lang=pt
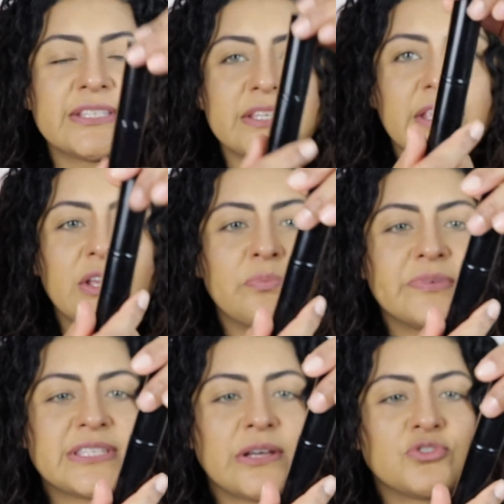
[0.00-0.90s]
Esse aqui é um
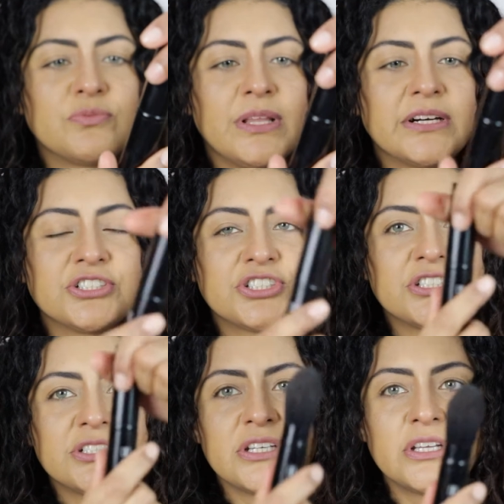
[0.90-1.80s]
pincel de
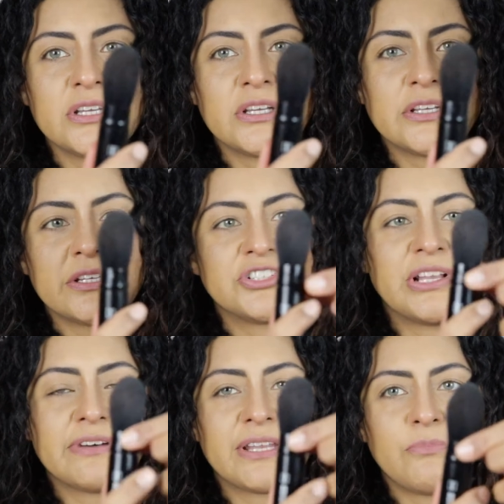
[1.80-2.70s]
blush de
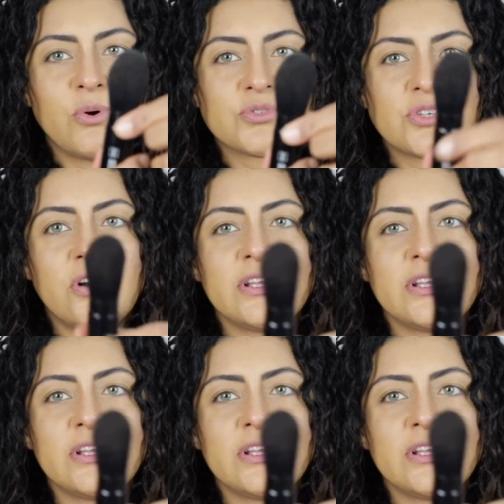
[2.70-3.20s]
levar na bolsa, ó.